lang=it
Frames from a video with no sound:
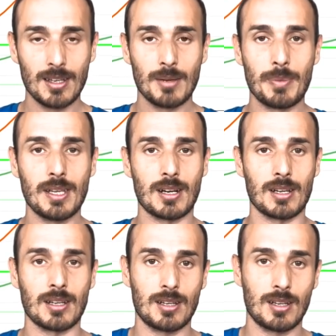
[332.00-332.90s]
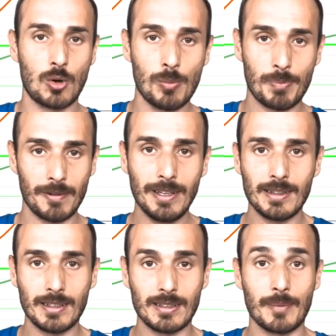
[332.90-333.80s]
per
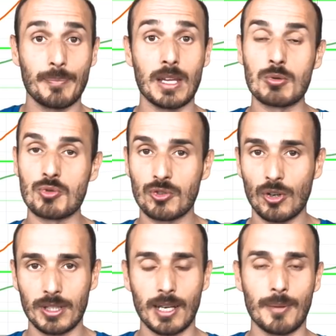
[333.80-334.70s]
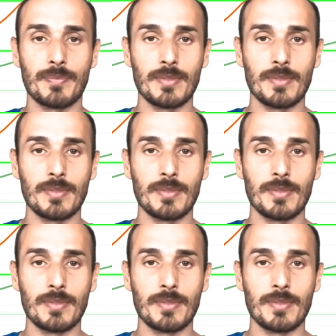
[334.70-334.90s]
compravendita e custodia